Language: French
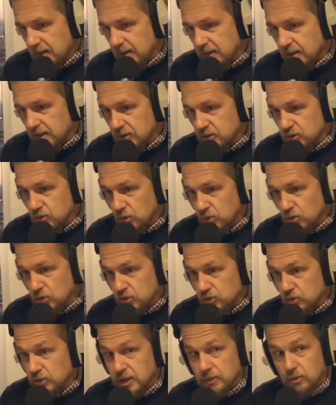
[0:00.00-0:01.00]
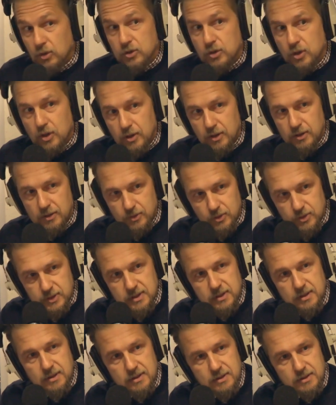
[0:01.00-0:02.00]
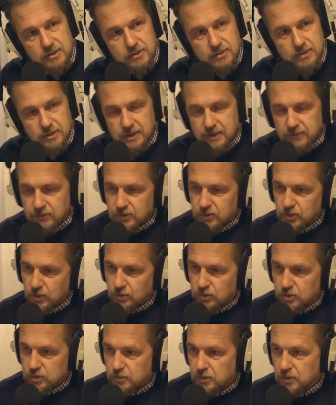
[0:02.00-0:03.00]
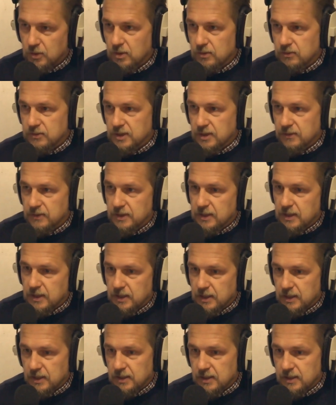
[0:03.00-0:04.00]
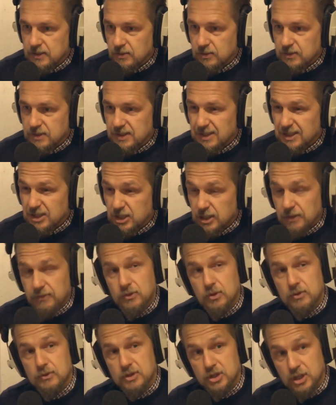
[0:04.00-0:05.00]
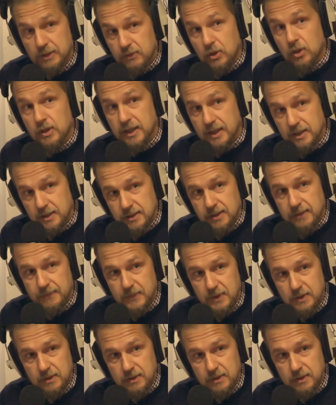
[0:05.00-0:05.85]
Euh, sur le son des moteurs aussi, sur les voitures de sport, vous avez des, anciens chefs d'orchestre,